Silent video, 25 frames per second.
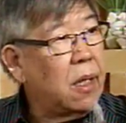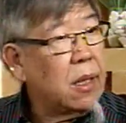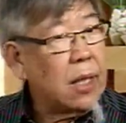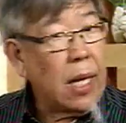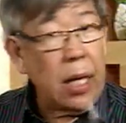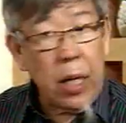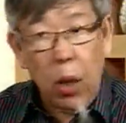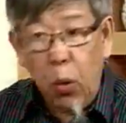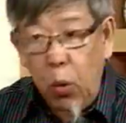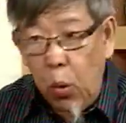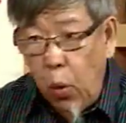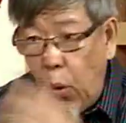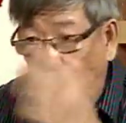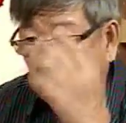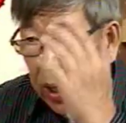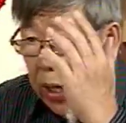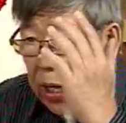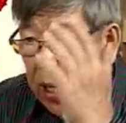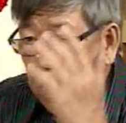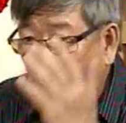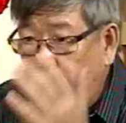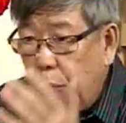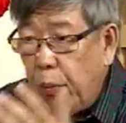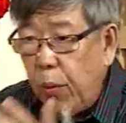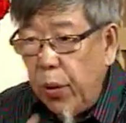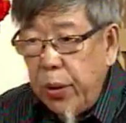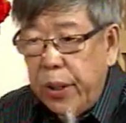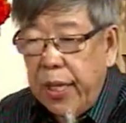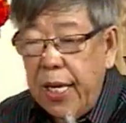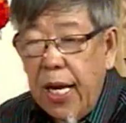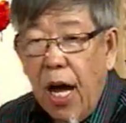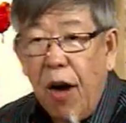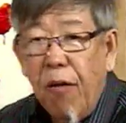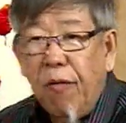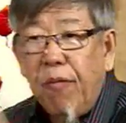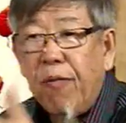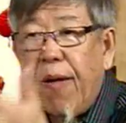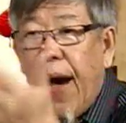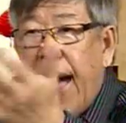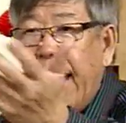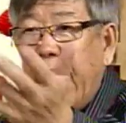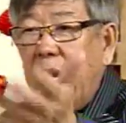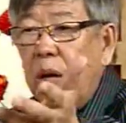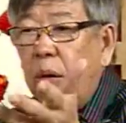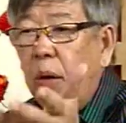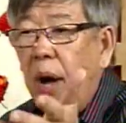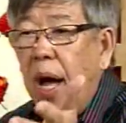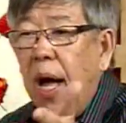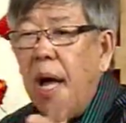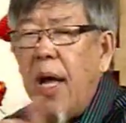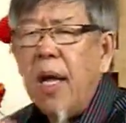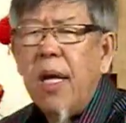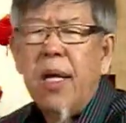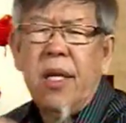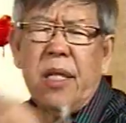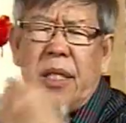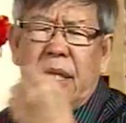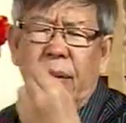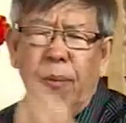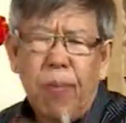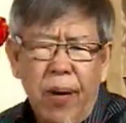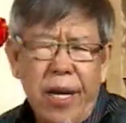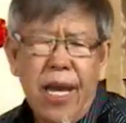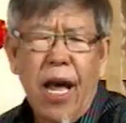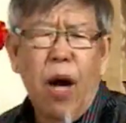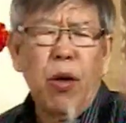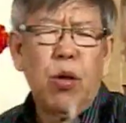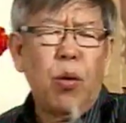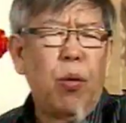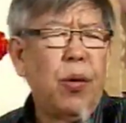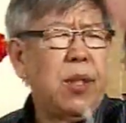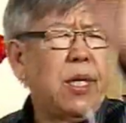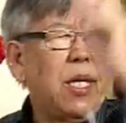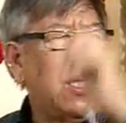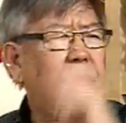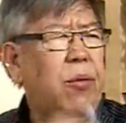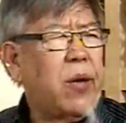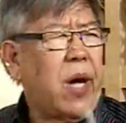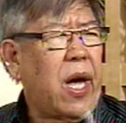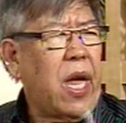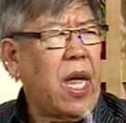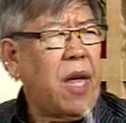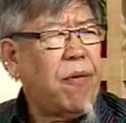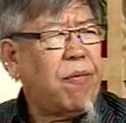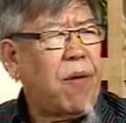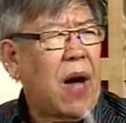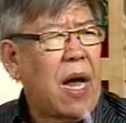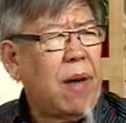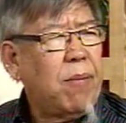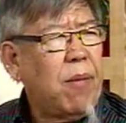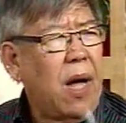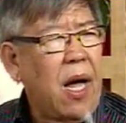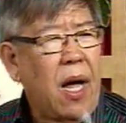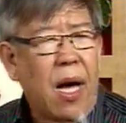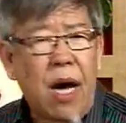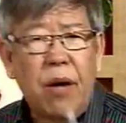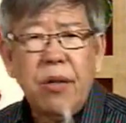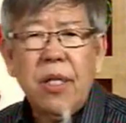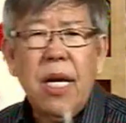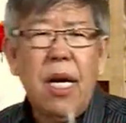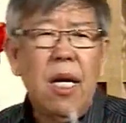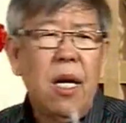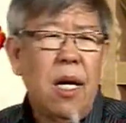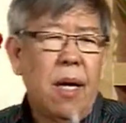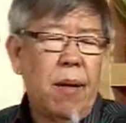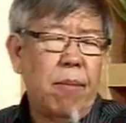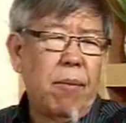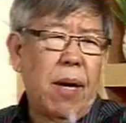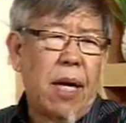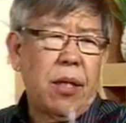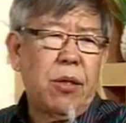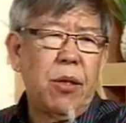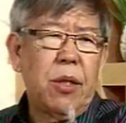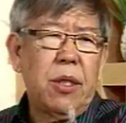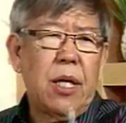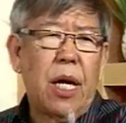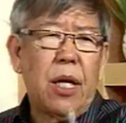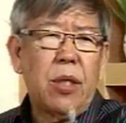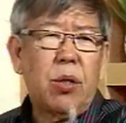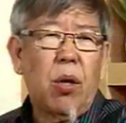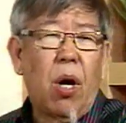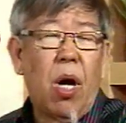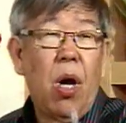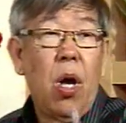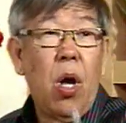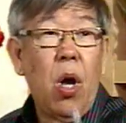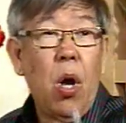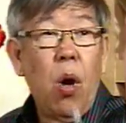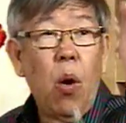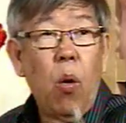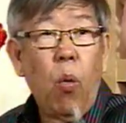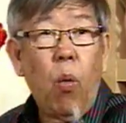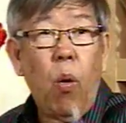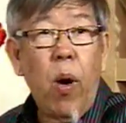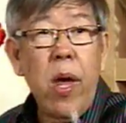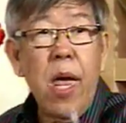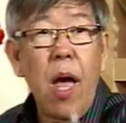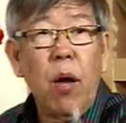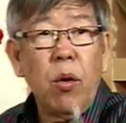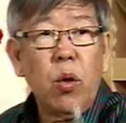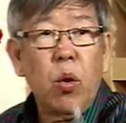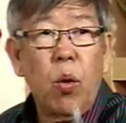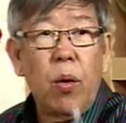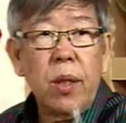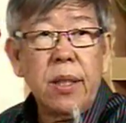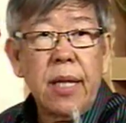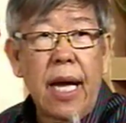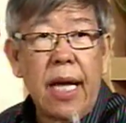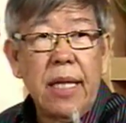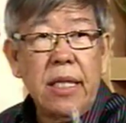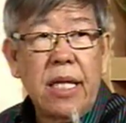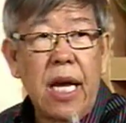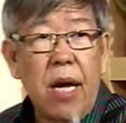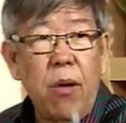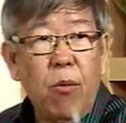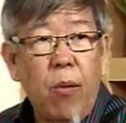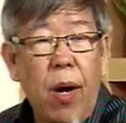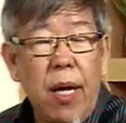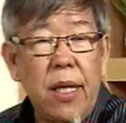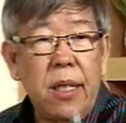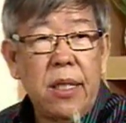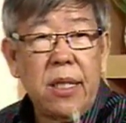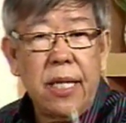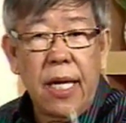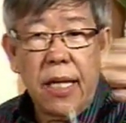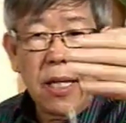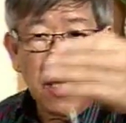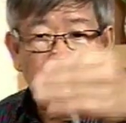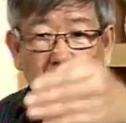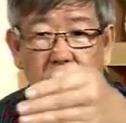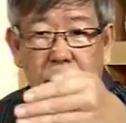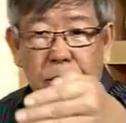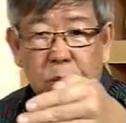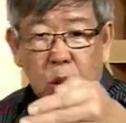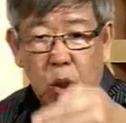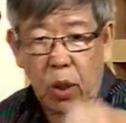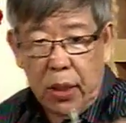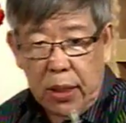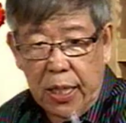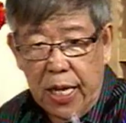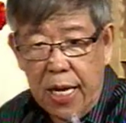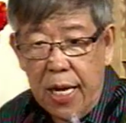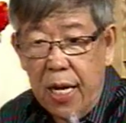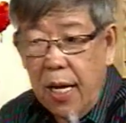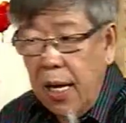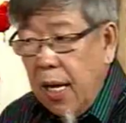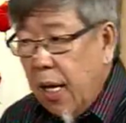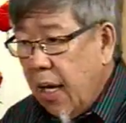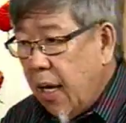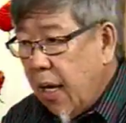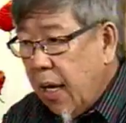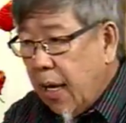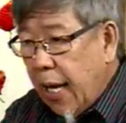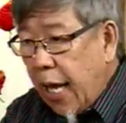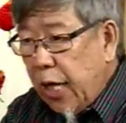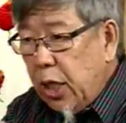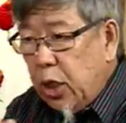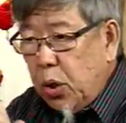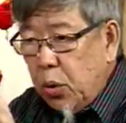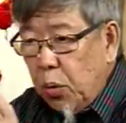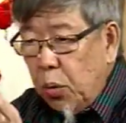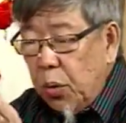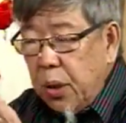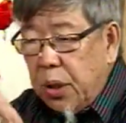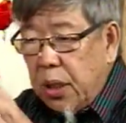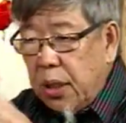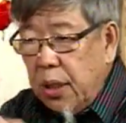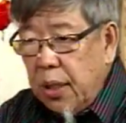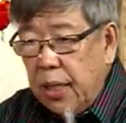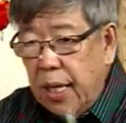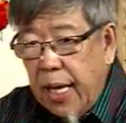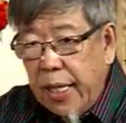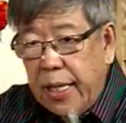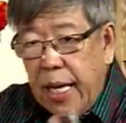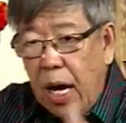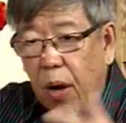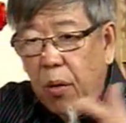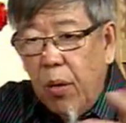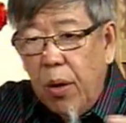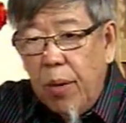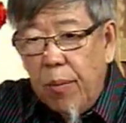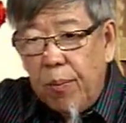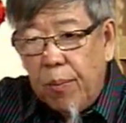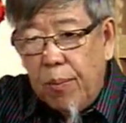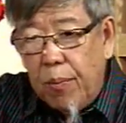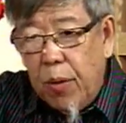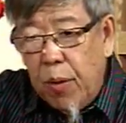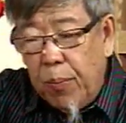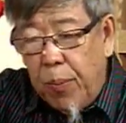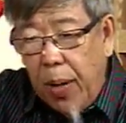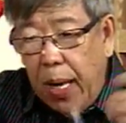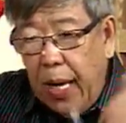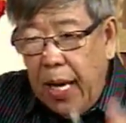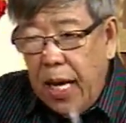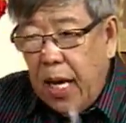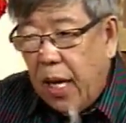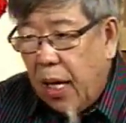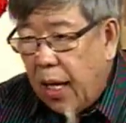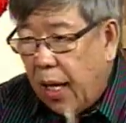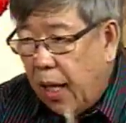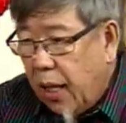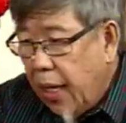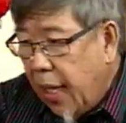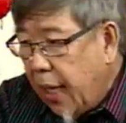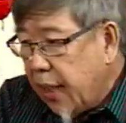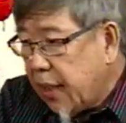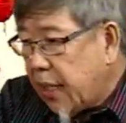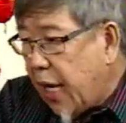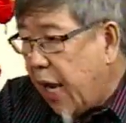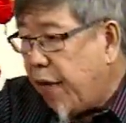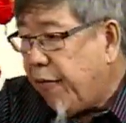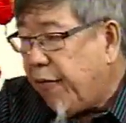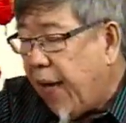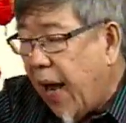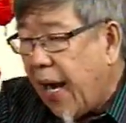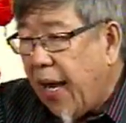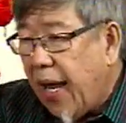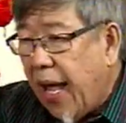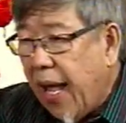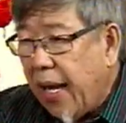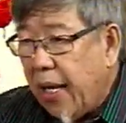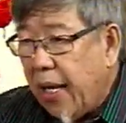那如果你有目的要反的话，什么鸟东西都可以反吗？好像马秋江说我要多三千万件那个水亭来阻止那条霹雳河在泛